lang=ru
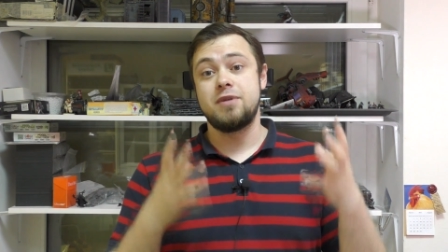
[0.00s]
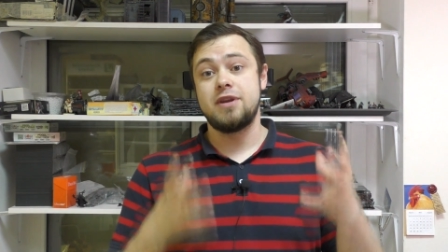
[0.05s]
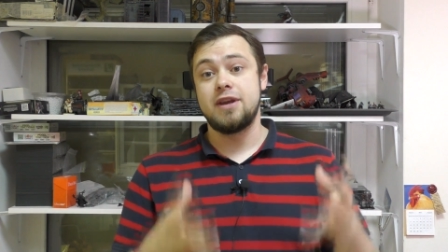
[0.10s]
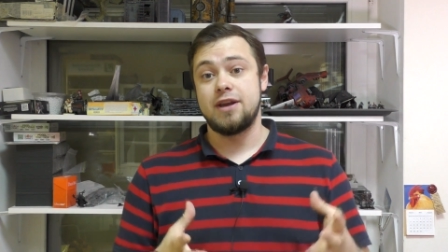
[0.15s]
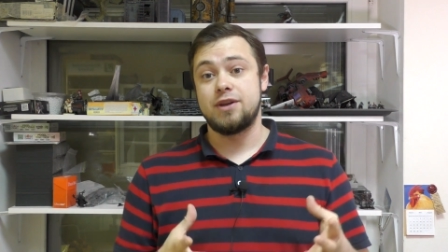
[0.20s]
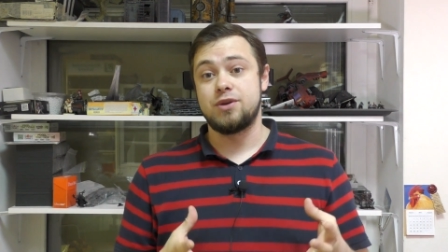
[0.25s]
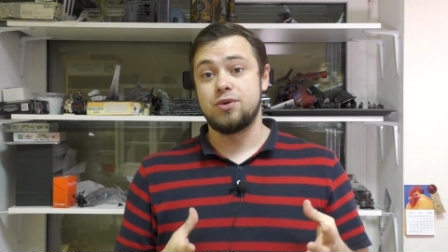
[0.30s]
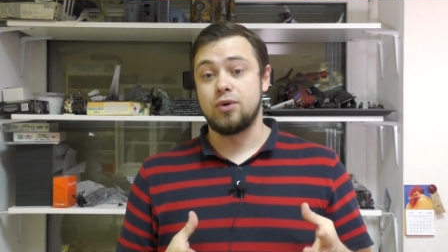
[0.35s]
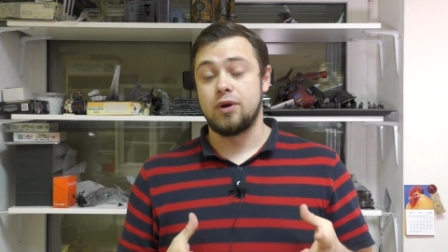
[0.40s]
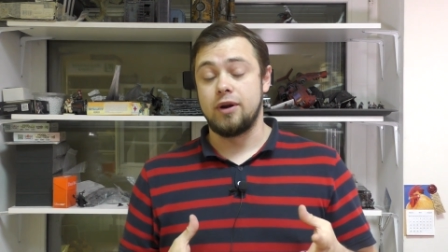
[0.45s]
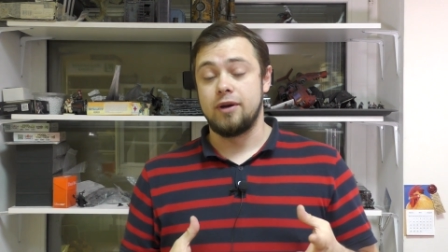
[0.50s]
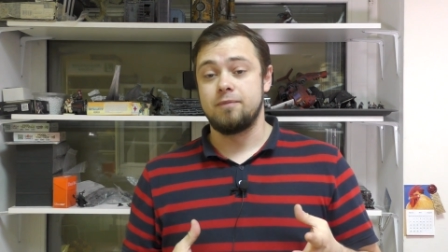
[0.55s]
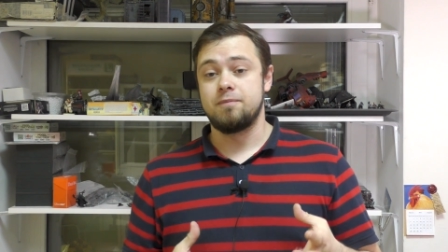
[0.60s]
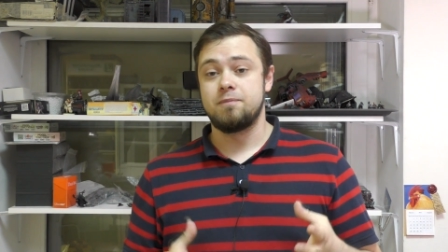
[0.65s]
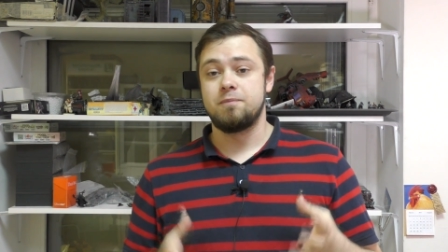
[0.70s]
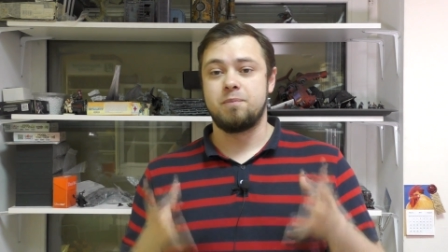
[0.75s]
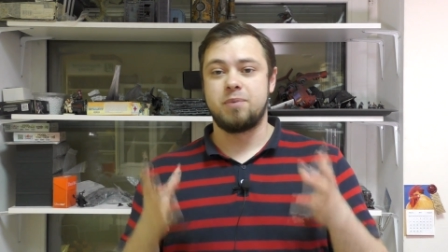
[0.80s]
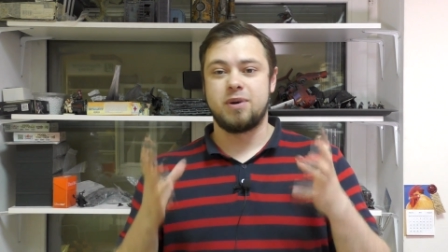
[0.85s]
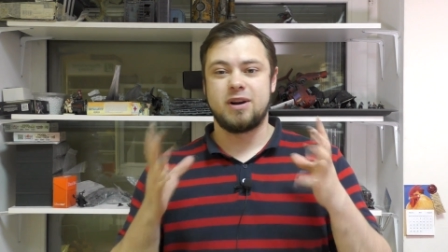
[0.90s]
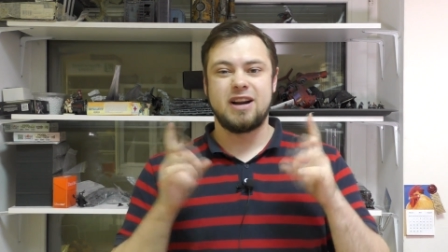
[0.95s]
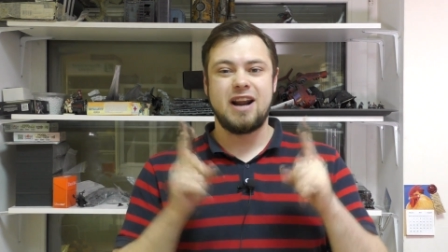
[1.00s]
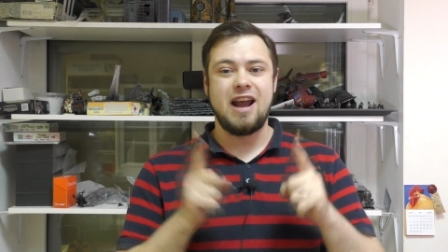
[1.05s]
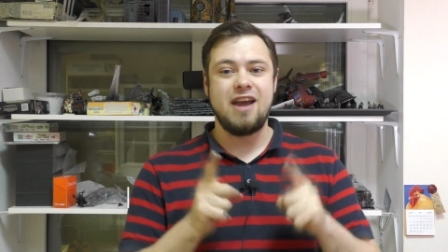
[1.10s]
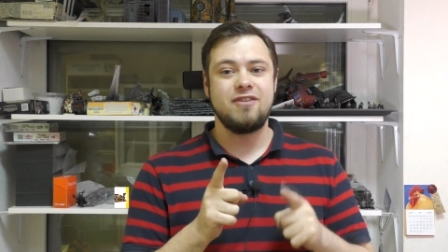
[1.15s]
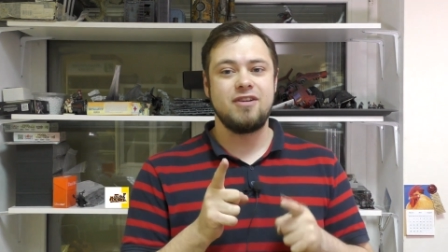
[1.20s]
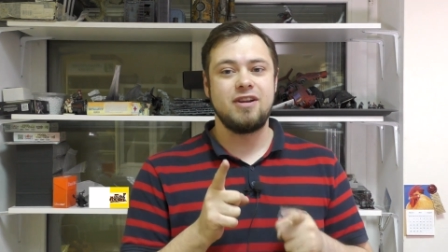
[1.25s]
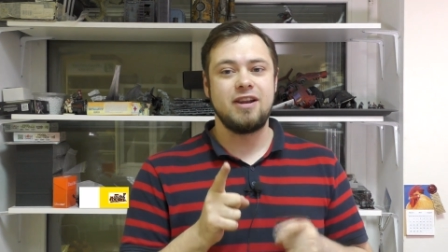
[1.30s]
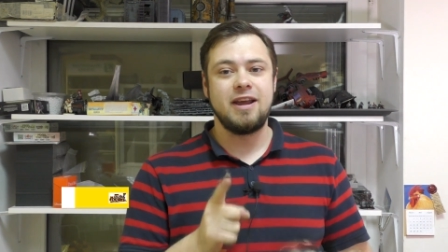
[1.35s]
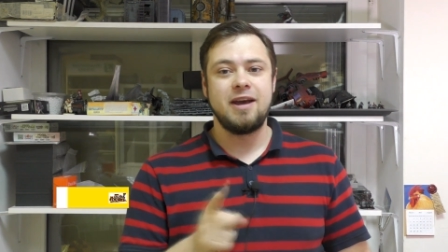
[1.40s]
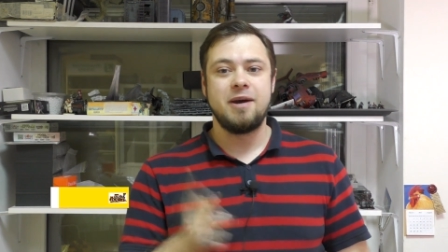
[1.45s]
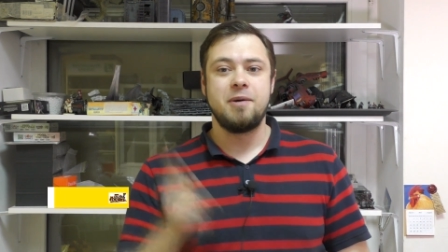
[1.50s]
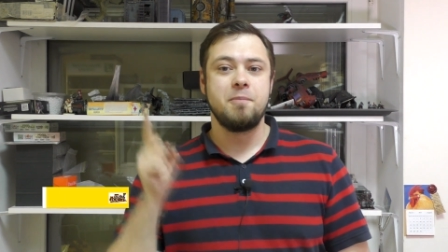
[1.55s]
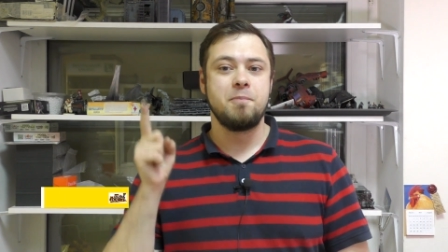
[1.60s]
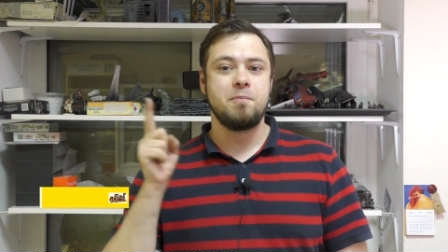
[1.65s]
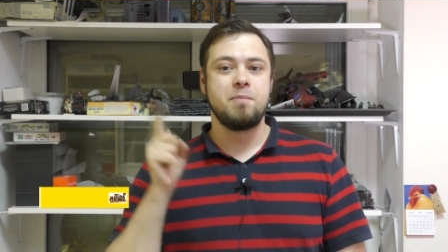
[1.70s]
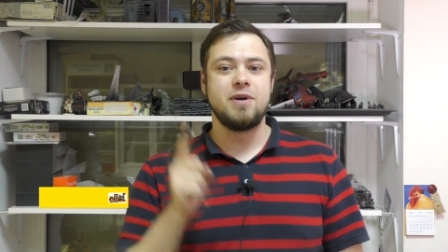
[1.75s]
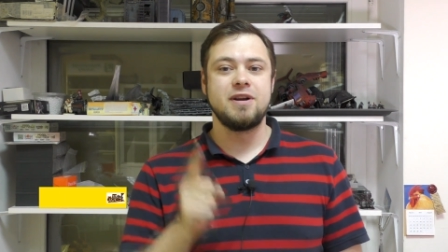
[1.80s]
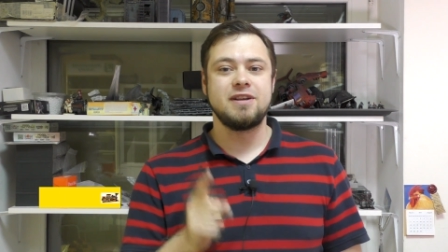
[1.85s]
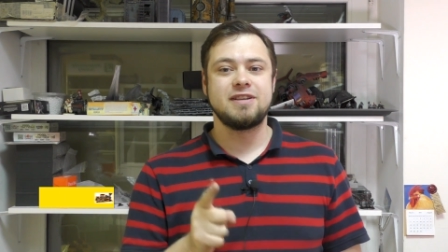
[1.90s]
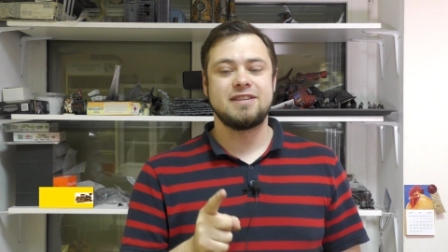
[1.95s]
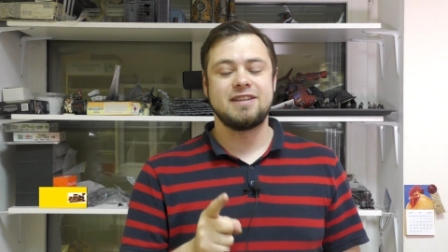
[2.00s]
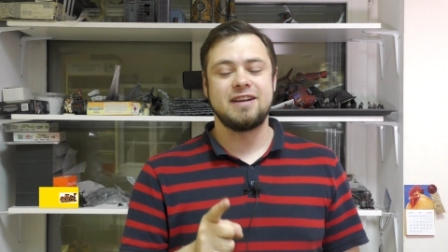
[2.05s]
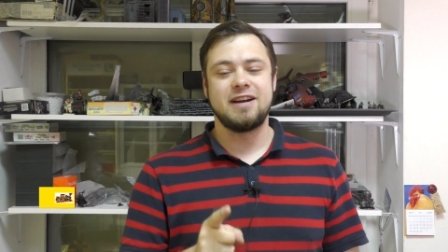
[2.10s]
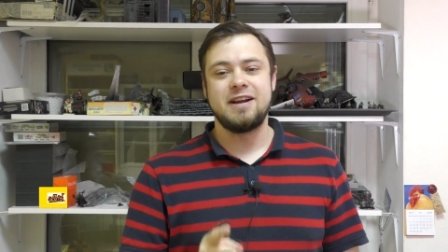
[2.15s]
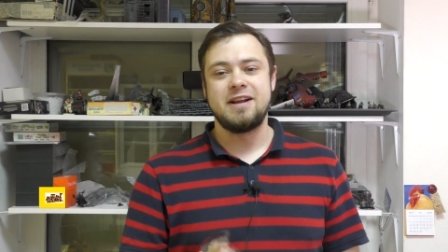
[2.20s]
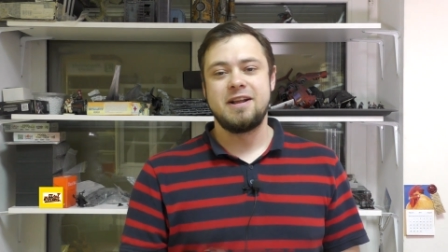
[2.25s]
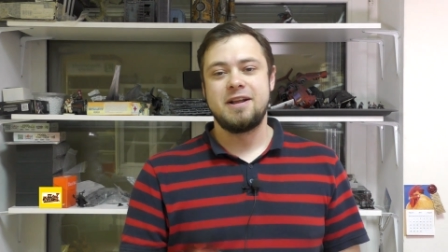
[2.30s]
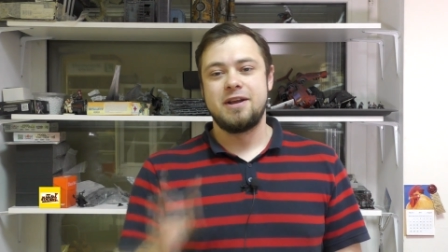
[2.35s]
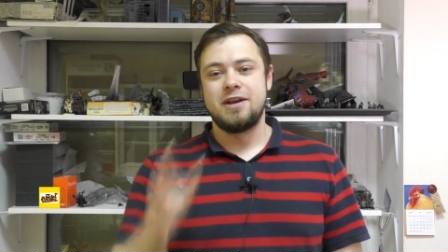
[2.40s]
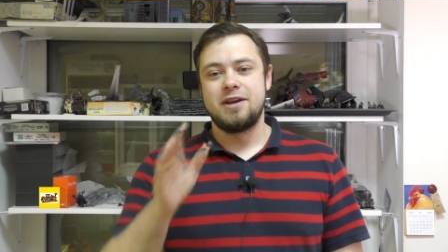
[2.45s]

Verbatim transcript: миниатюры правильно, быстро